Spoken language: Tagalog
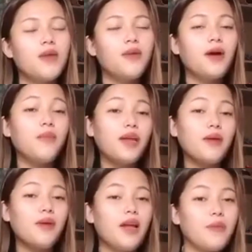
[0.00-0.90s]
makabalik
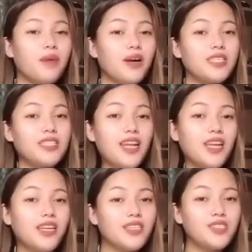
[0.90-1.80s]
ba pa ka sa lain
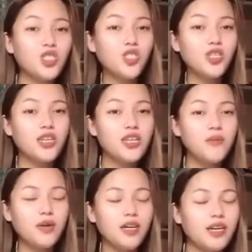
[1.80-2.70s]
country,
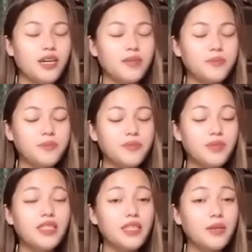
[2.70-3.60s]

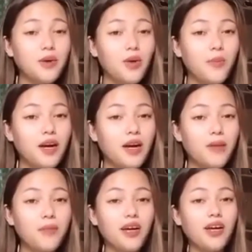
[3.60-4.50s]
makatrabaho pa ka,
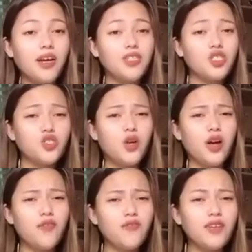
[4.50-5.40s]

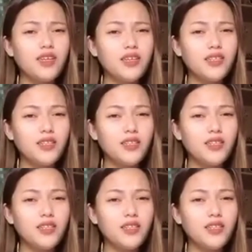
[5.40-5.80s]
maka-travel.